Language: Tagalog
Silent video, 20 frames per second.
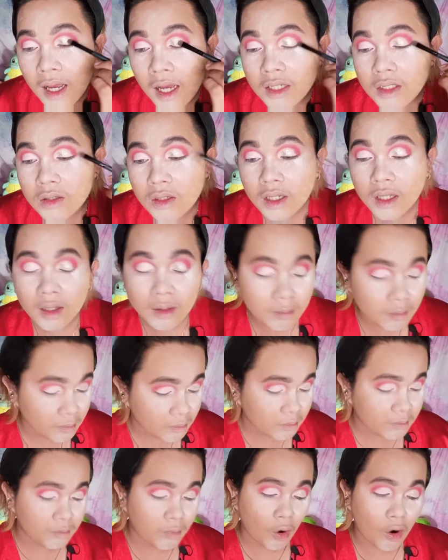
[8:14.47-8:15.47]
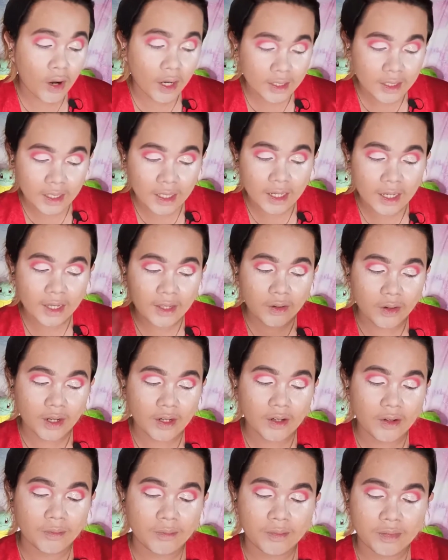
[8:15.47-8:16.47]
Actually, bongga talaga yung
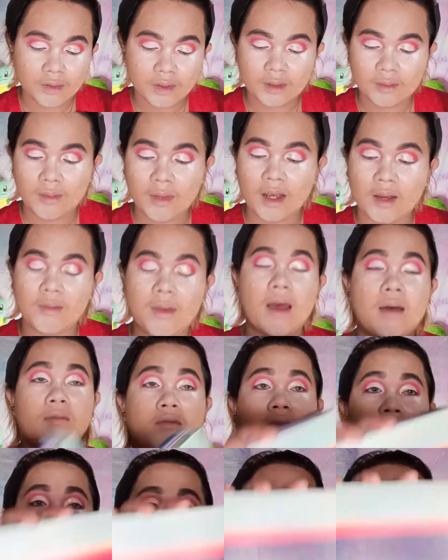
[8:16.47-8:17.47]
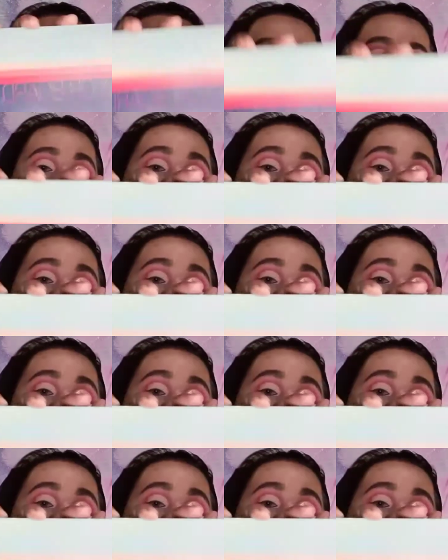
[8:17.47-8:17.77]
ano, mga ma'am mamshi.